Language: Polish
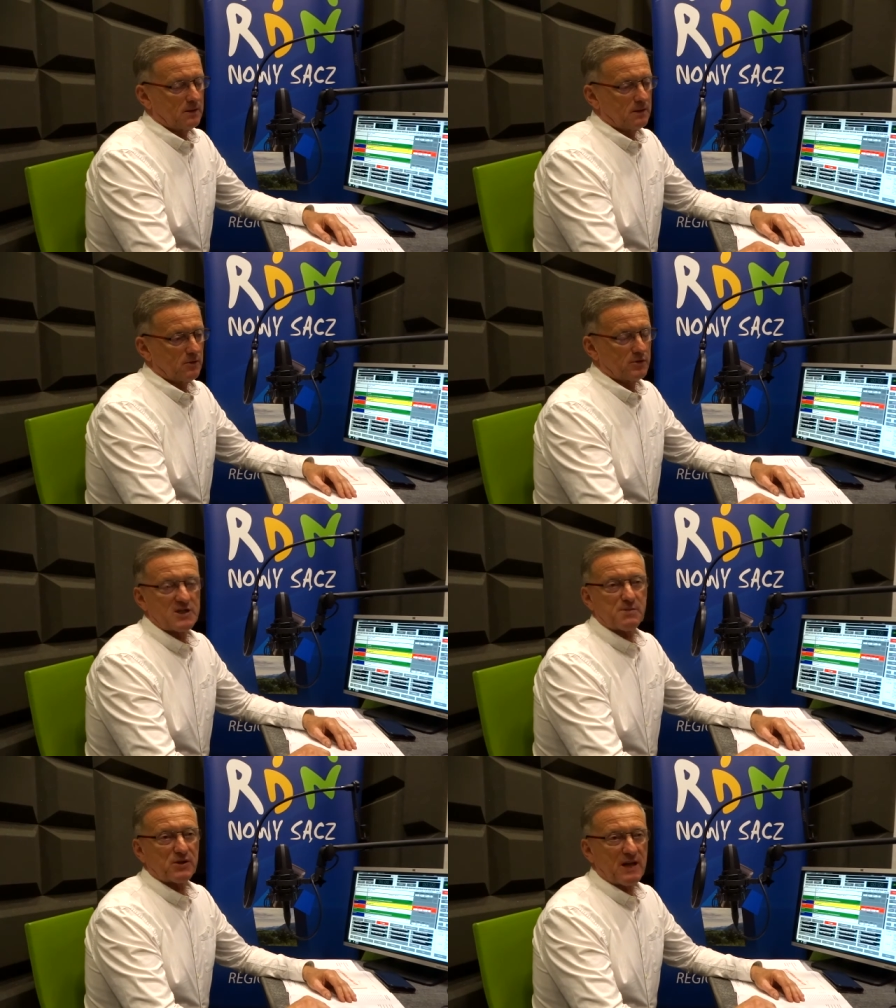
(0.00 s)
no
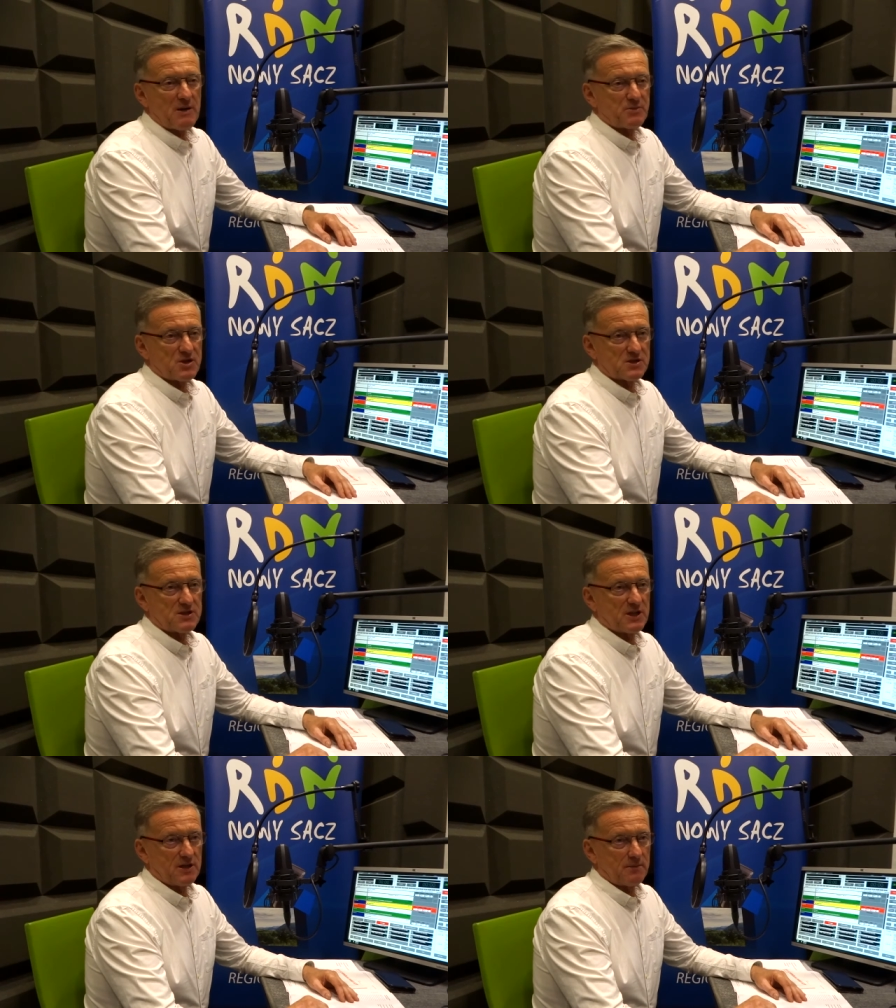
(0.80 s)
nie spotkałem się
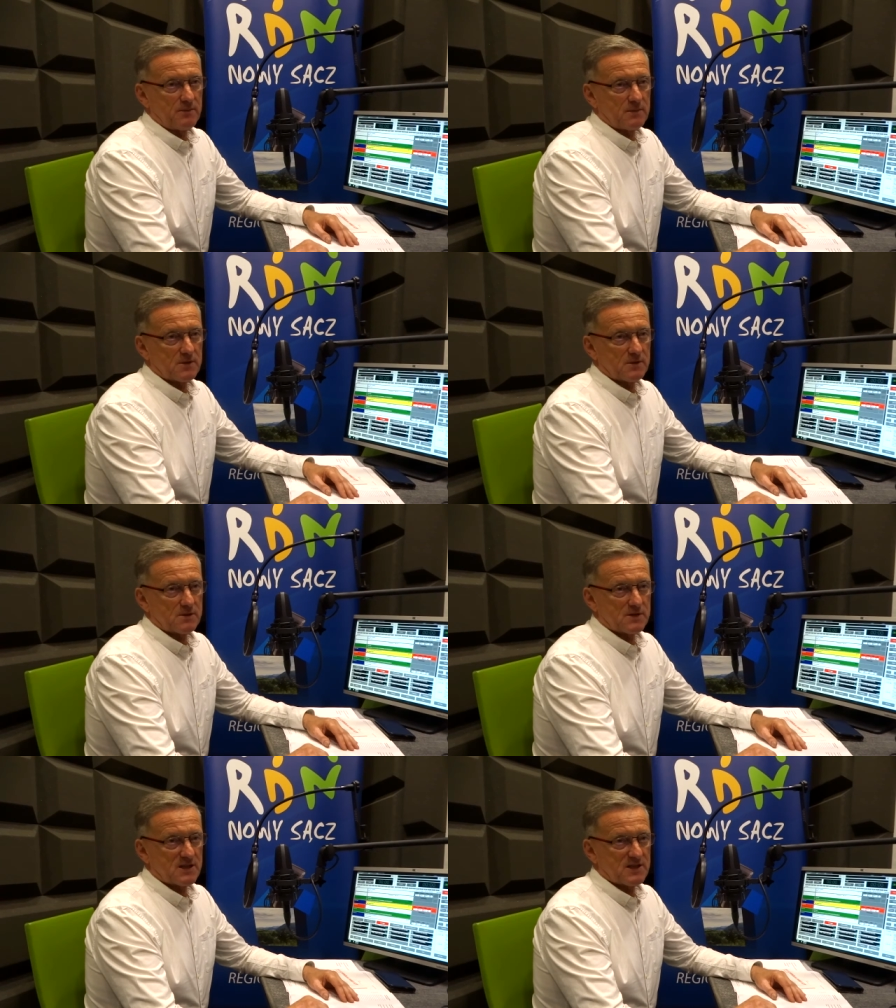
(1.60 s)
z nikim,
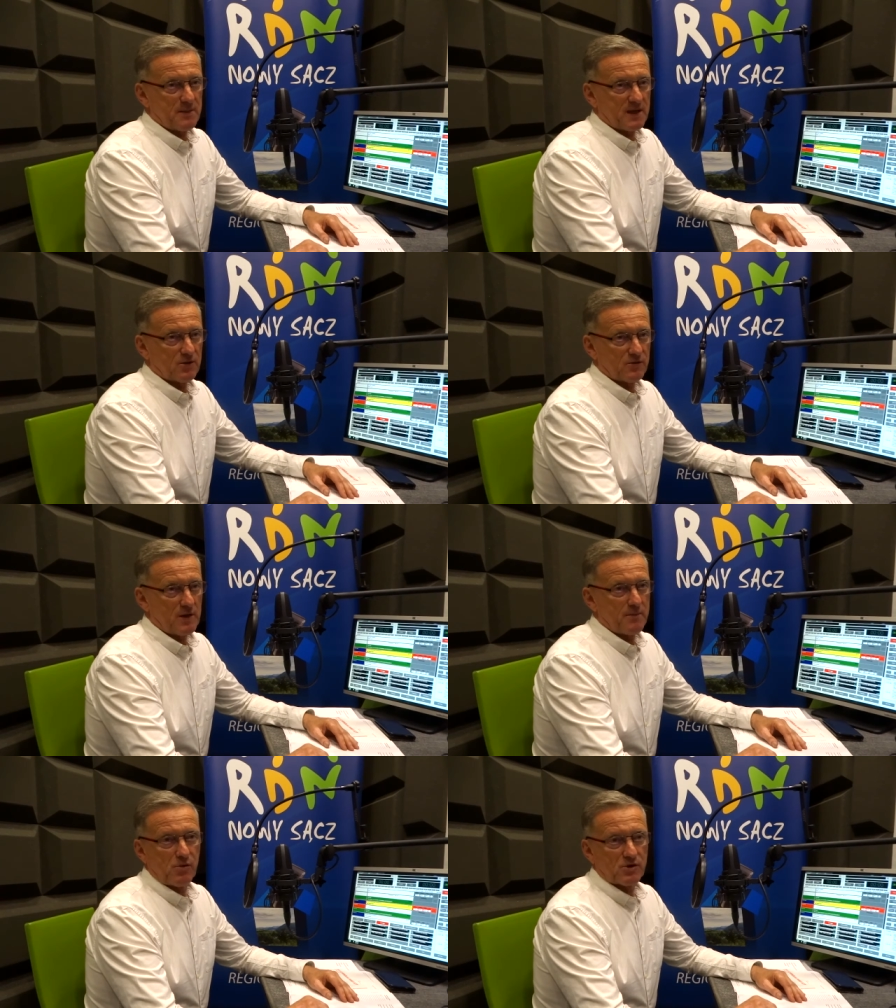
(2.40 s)
z egzaminatorów.
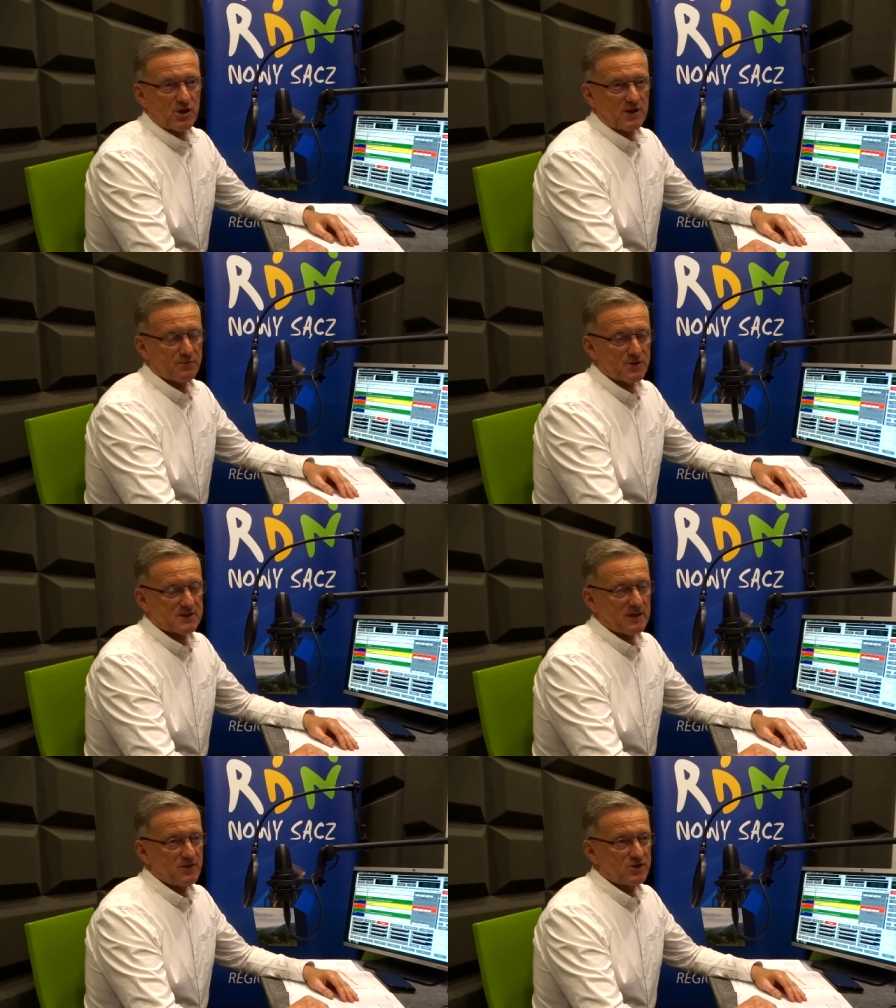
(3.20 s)
Nie było żadnego
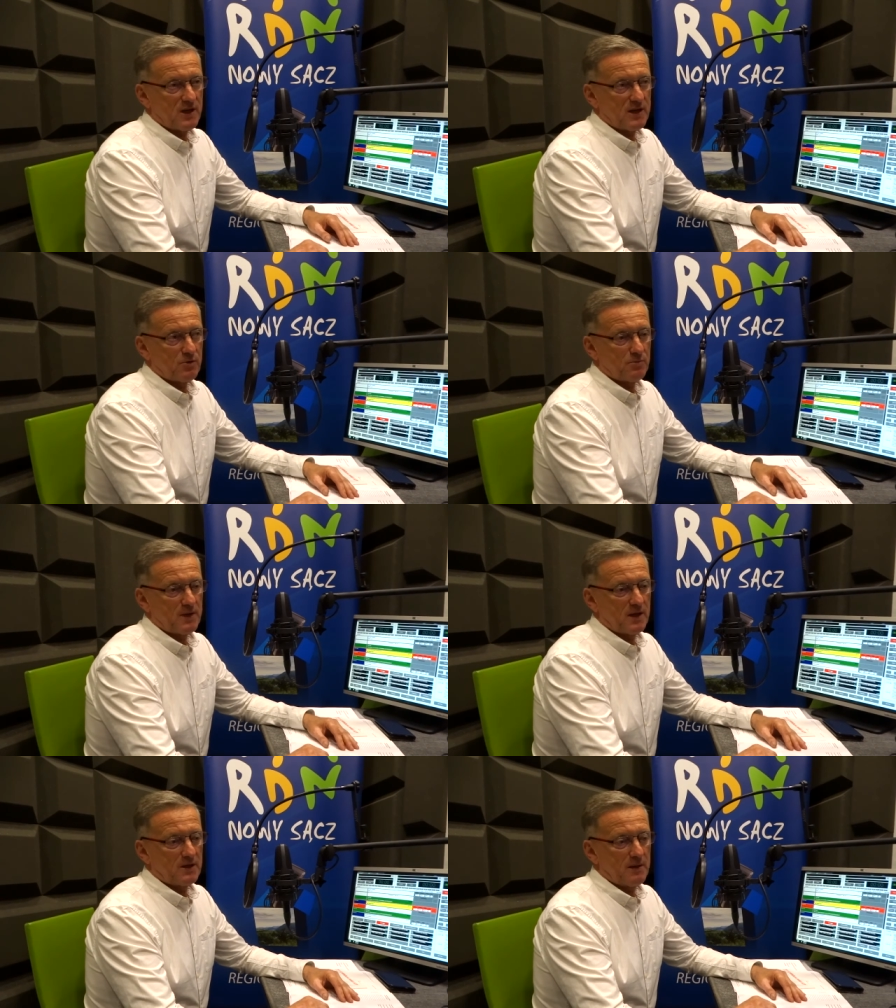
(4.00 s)
przedstawiciela u
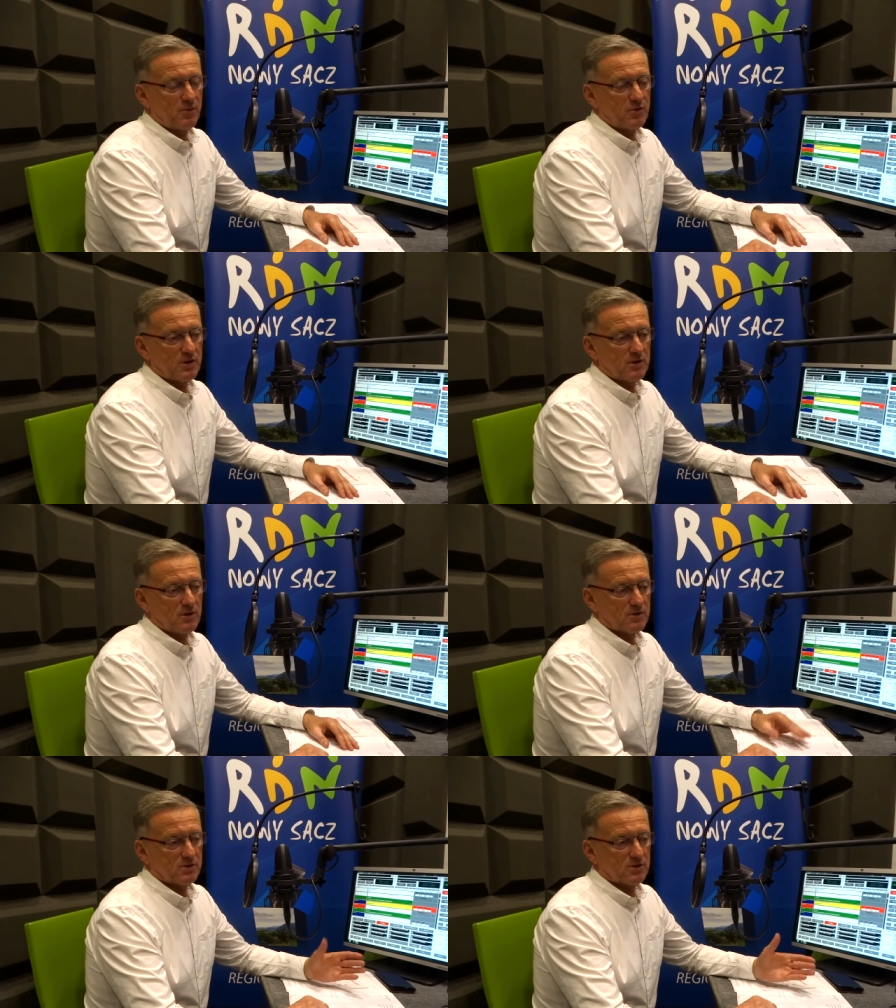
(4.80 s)
mnie, nie było
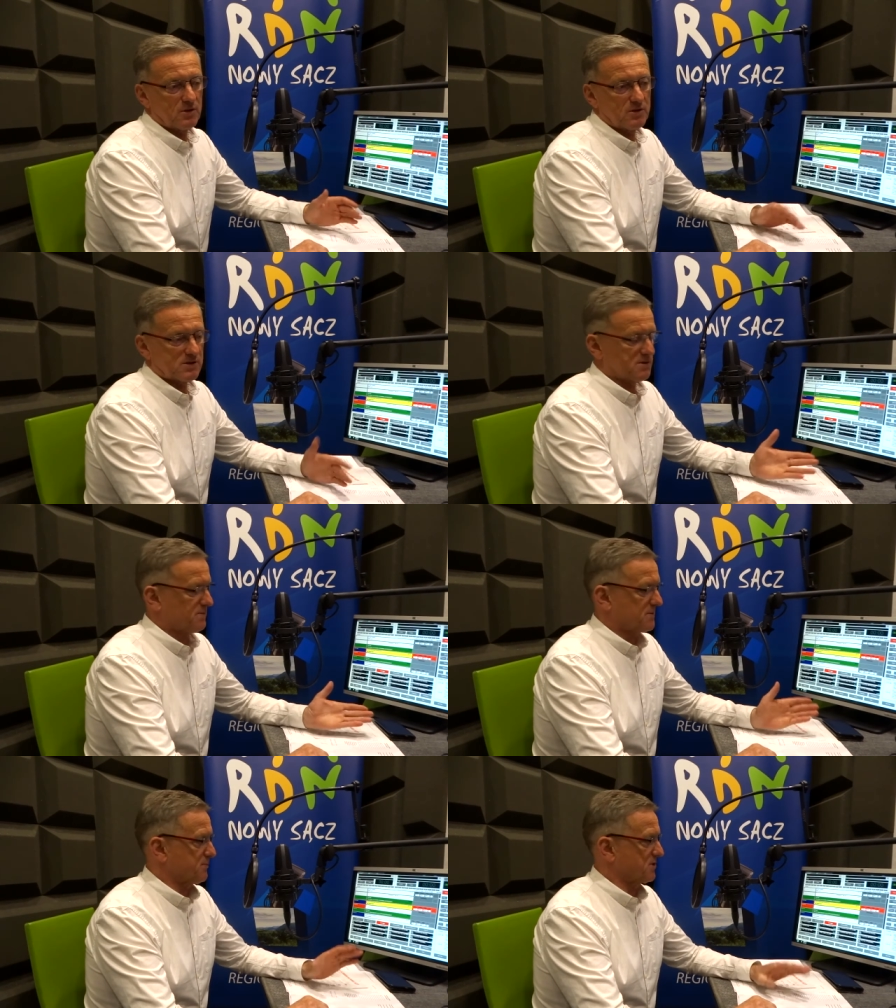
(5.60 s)
nikogo y, z
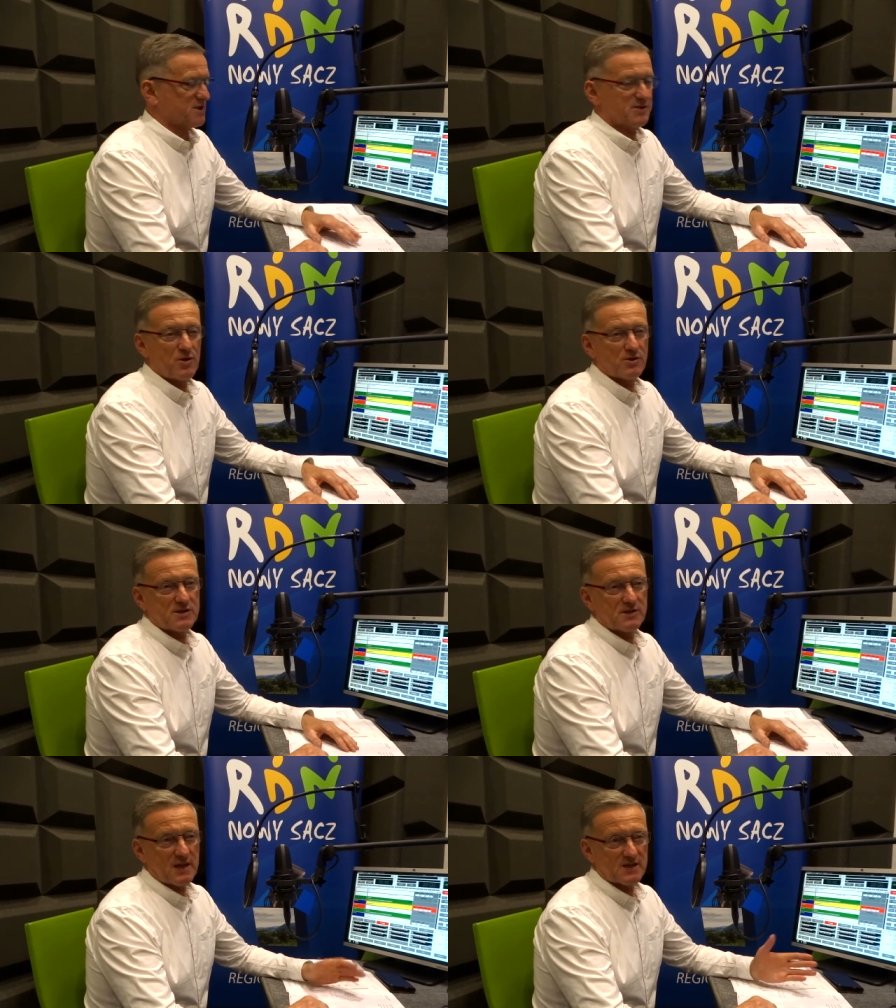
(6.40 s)

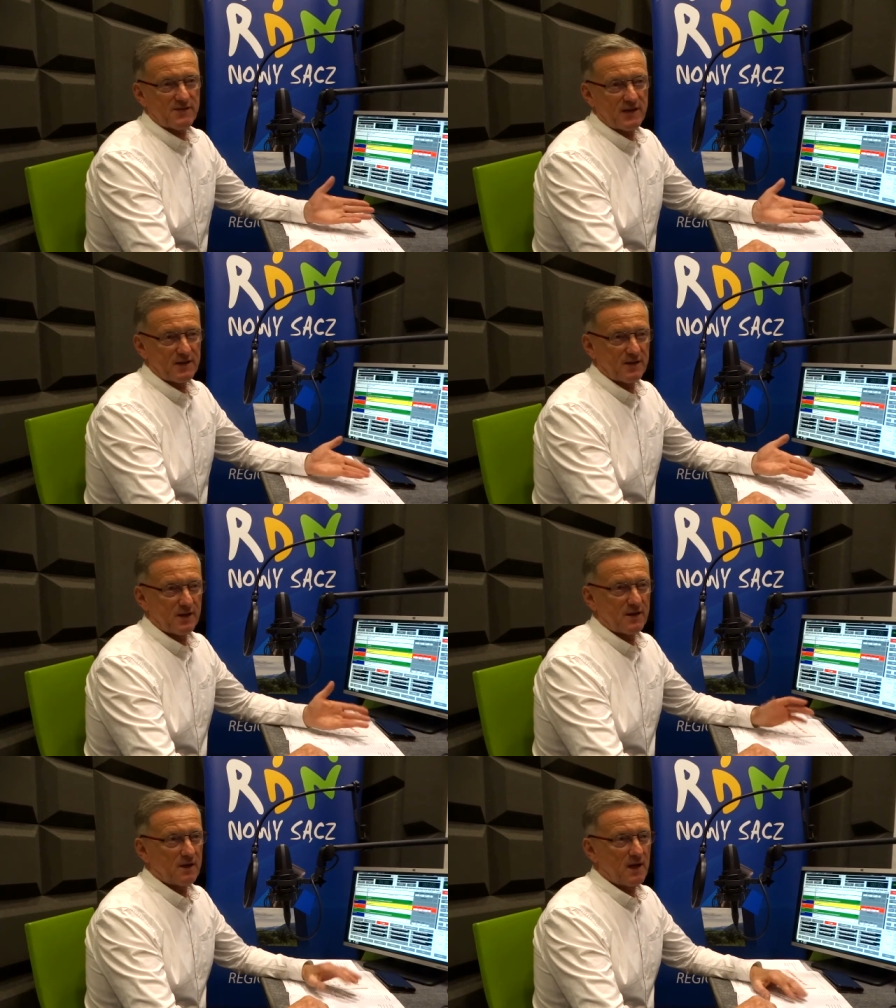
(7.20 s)
protestujących tak zwanych
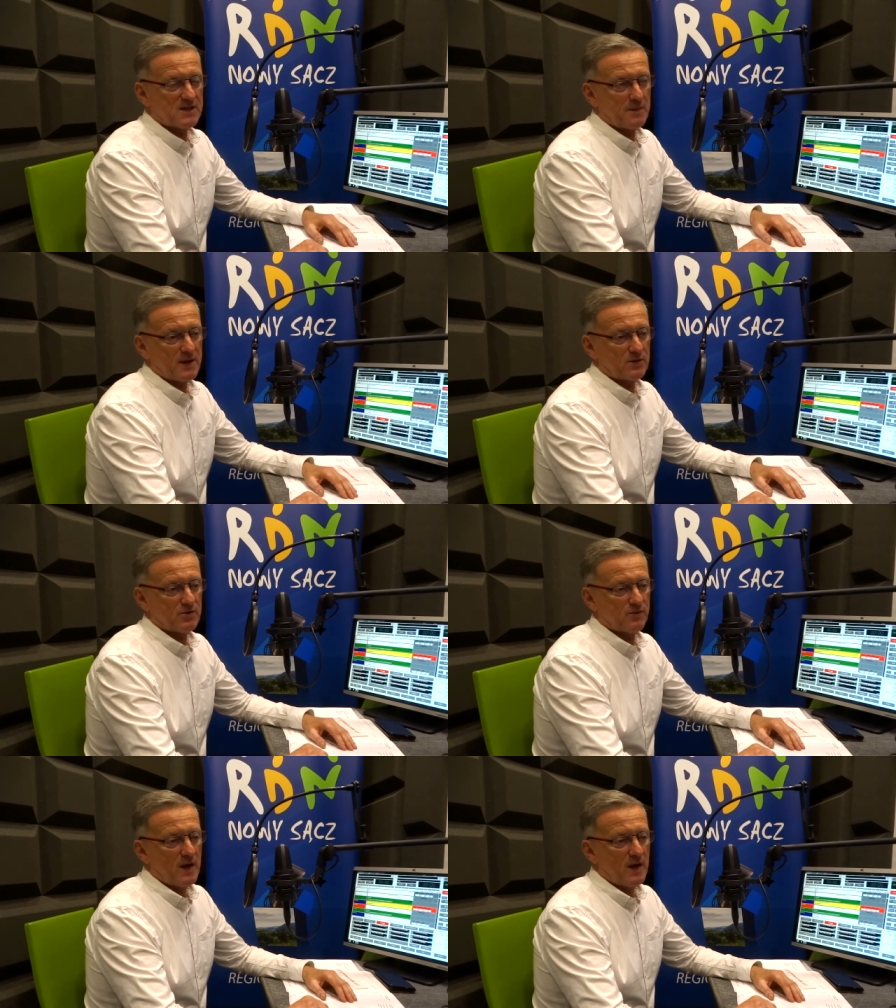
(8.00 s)
y, egzaminatorów.